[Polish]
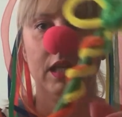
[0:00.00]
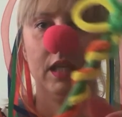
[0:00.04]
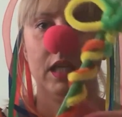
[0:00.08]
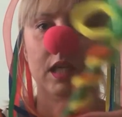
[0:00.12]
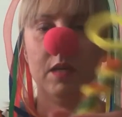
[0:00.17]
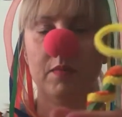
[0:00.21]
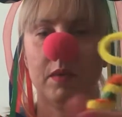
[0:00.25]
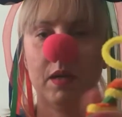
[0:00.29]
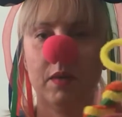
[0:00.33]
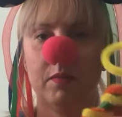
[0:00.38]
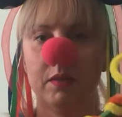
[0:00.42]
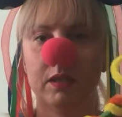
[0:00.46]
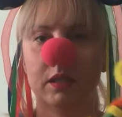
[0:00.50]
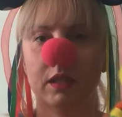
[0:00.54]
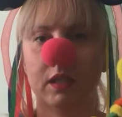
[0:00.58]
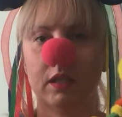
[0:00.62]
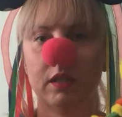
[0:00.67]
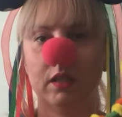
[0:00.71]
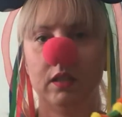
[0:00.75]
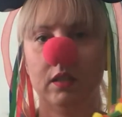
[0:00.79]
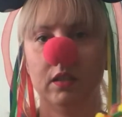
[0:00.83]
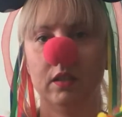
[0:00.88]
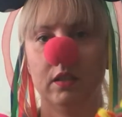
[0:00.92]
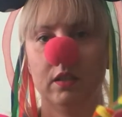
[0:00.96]
I mamy
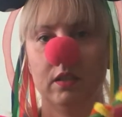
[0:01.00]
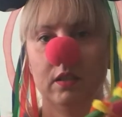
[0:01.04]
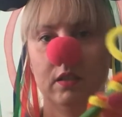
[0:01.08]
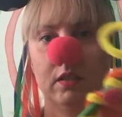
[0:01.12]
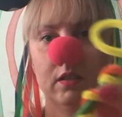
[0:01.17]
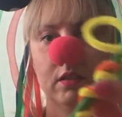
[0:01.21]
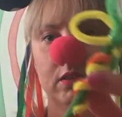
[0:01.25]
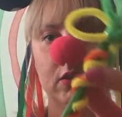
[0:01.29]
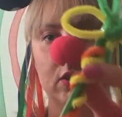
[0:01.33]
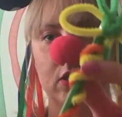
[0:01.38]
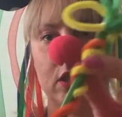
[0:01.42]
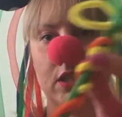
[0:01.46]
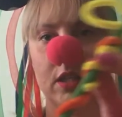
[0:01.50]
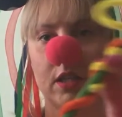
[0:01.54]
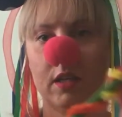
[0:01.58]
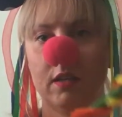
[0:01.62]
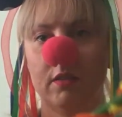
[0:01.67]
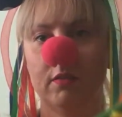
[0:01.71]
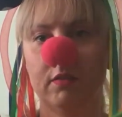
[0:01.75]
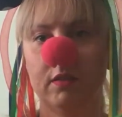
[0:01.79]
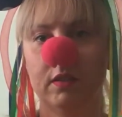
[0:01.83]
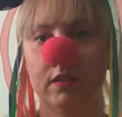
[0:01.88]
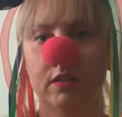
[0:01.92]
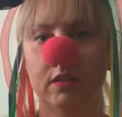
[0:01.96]
taki
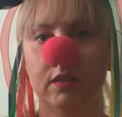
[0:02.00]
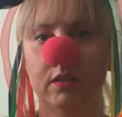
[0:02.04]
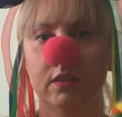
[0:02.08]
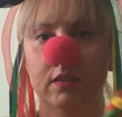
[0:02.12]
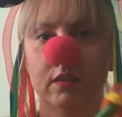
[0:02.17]
ciekawy,